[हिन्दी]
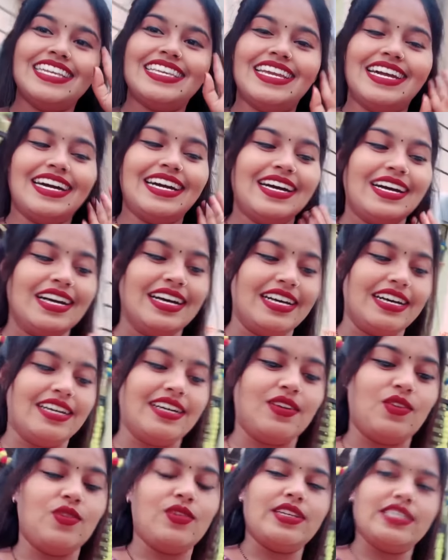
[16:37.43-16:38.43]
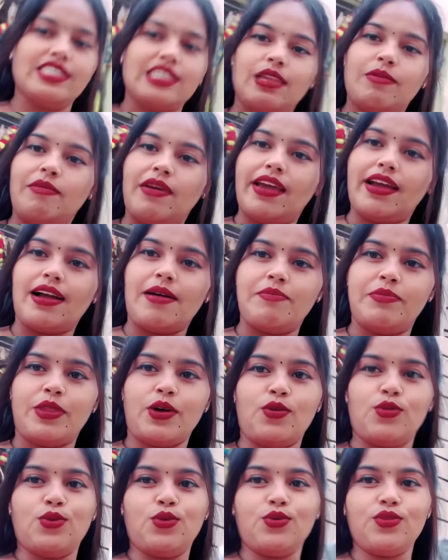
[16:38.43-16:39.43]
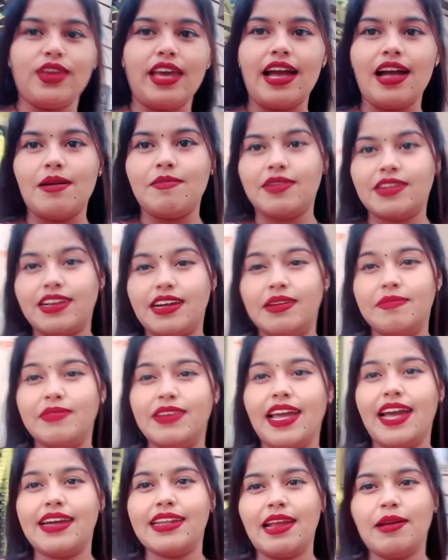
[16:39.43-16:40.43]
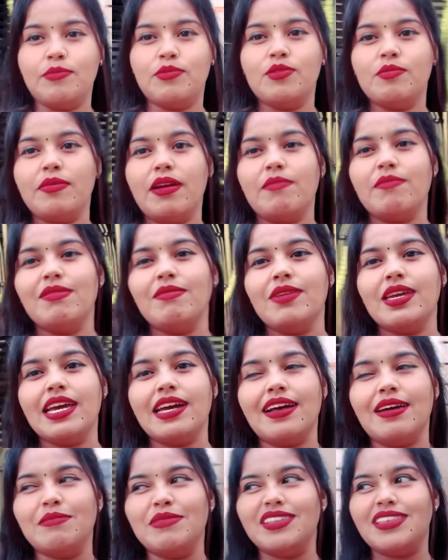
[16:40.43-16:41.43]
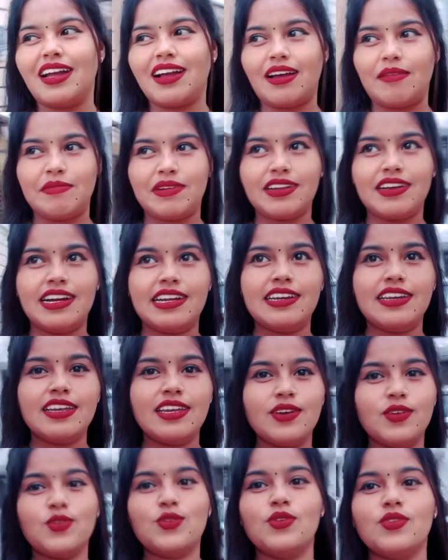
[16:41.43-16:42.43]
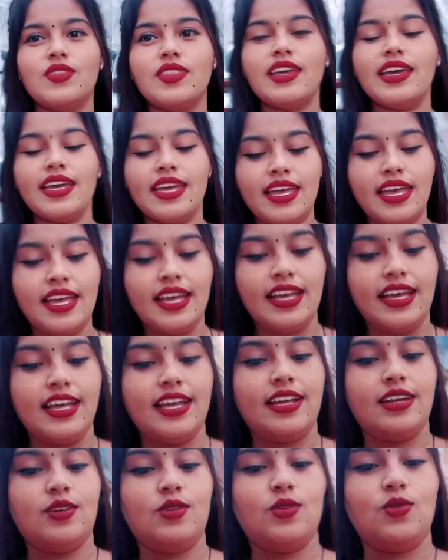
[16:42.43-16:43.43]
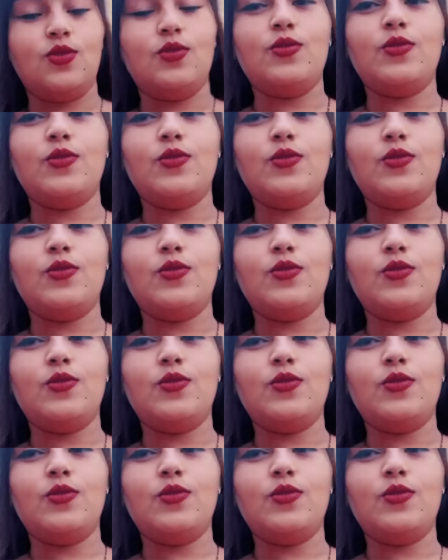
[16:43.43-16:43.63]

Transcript: तो मैं एक हफ्ता और रुक यहाँ हमारे घर में यहाँ रायपुर में अभी मैं यहाँ अभी तक हमारे घर नहीं गई हूँ दोंदे तो